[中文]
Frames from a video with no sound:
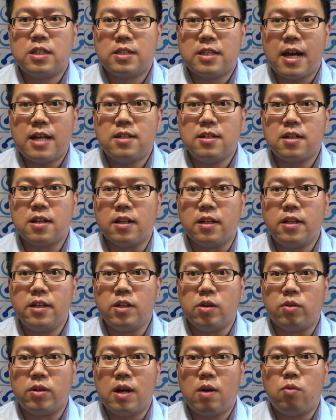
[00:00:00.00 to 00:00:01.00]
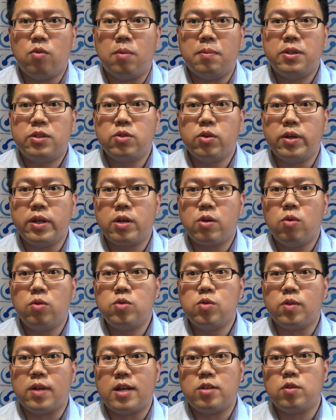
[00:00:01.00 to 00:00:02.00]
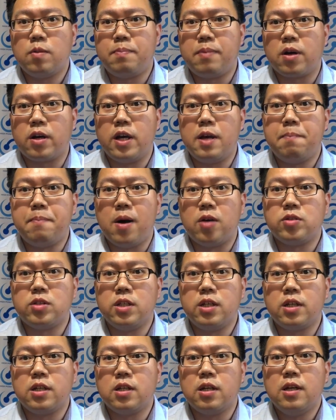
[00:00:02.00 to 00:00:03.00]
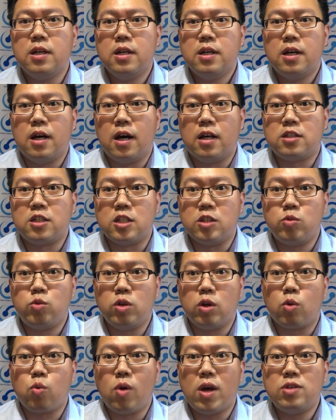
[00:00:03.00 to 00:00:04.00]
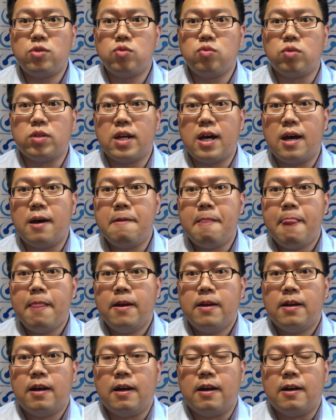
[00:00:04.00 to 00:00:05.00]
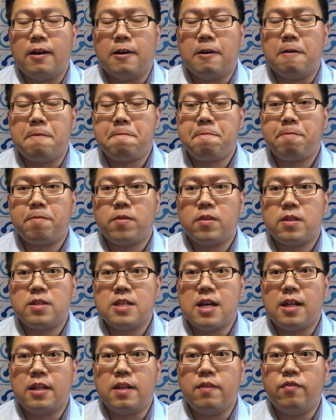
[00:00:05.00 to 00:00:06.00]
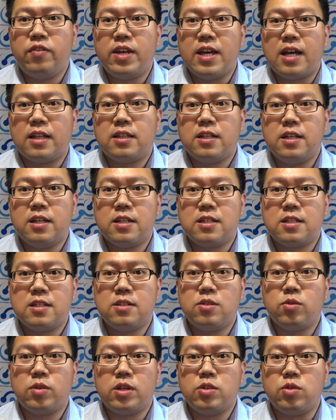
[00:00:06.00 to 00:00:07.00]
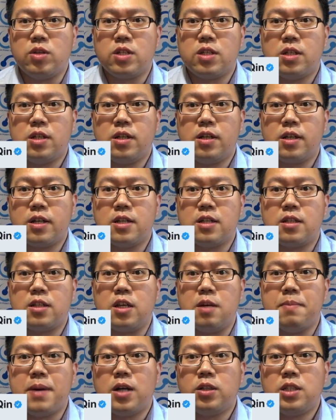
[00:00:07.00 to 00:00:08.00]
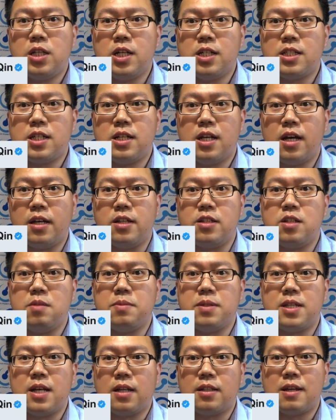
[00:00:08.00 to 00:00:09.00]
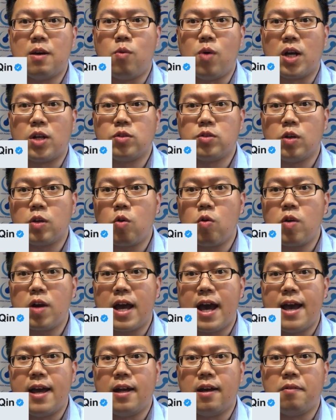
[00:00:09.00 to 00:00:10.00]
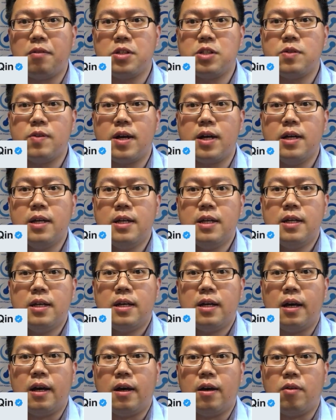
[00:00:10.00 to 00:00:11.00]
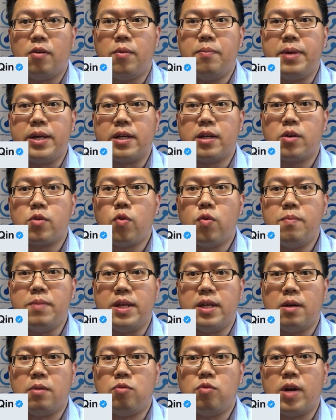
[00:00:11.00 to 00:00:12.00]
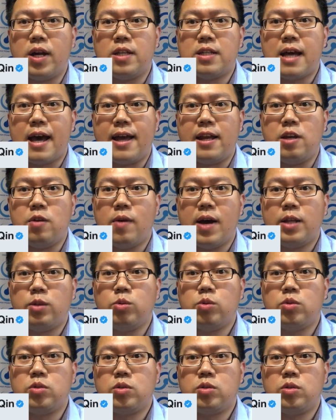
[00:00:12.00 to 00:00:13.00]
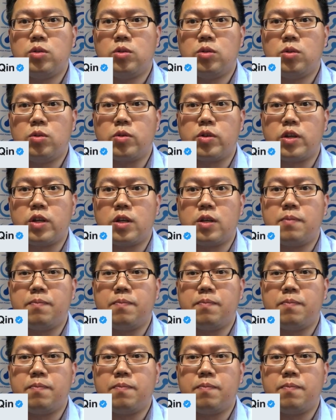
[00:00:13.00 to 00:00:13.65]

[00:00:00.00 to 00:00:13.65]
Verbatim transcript: 猜测可能有，那我们作为公众来说，可以保持一个啊持续的关注。那呃，像林飞扬这些失踪的学生的那个体貌特征呢，也基本上在网络上公开了。我希望，呃，我们每个公民呢，不管是海内外，都都